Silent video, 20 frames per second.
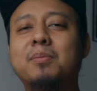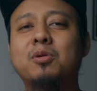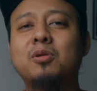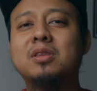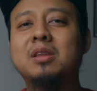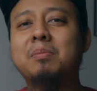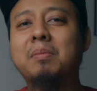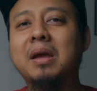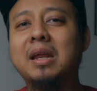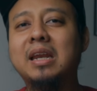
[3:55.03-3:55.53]

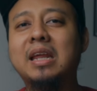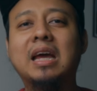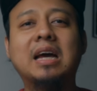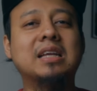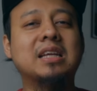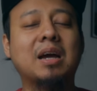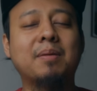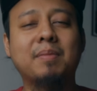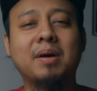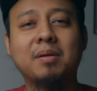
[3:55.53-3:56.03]
multimedia
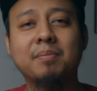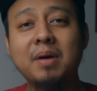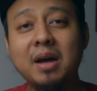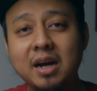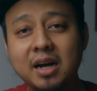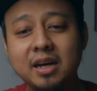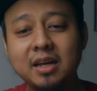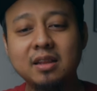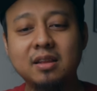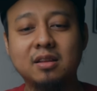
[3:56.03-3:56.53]
nyaman
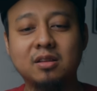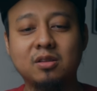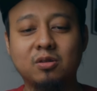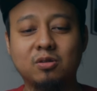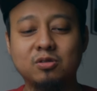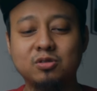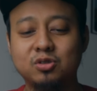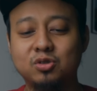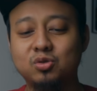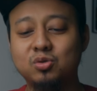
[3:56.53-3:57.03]
banget
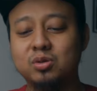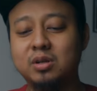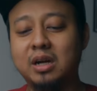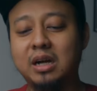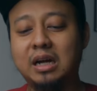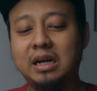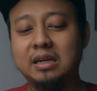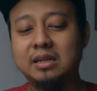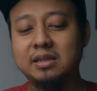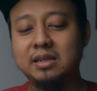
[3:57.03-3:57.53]
terus
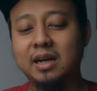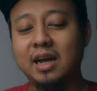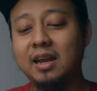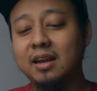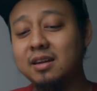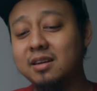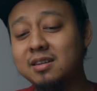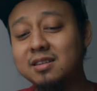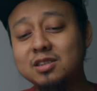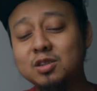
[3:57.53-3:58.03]
juga
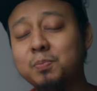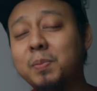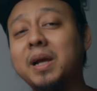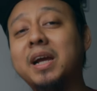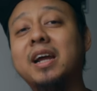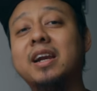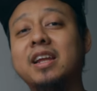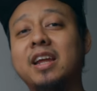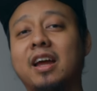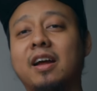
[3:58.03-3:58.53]
uh,
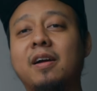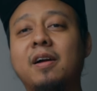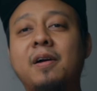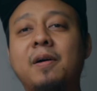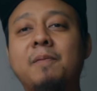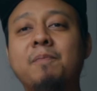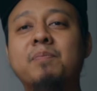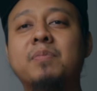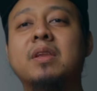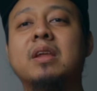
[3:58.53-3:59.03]
speakernya
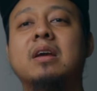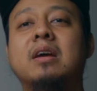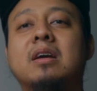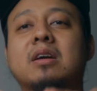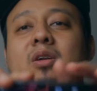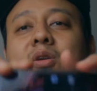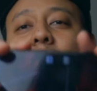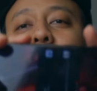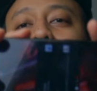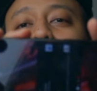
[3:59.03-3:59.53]

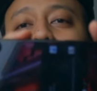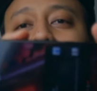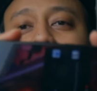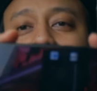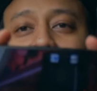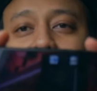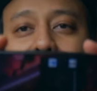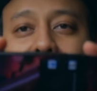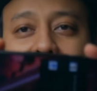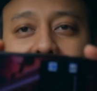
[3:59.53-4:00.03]
dual
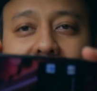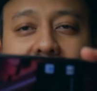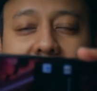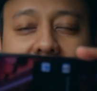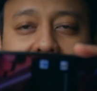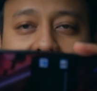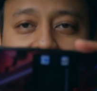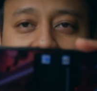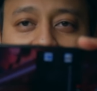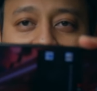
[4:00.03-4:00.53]
speaker
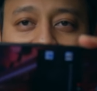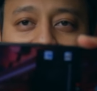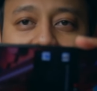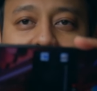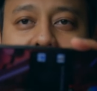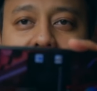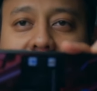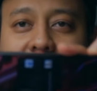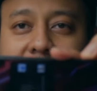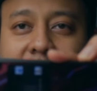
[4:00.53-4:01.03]

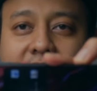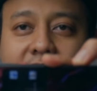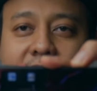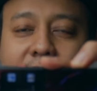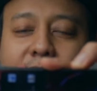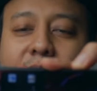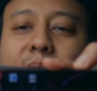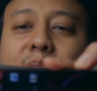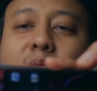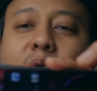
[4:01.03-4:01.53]
handphone ini
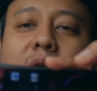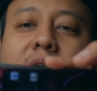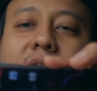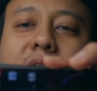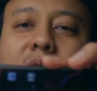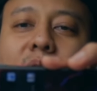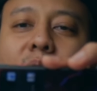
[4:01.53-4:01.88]
membuat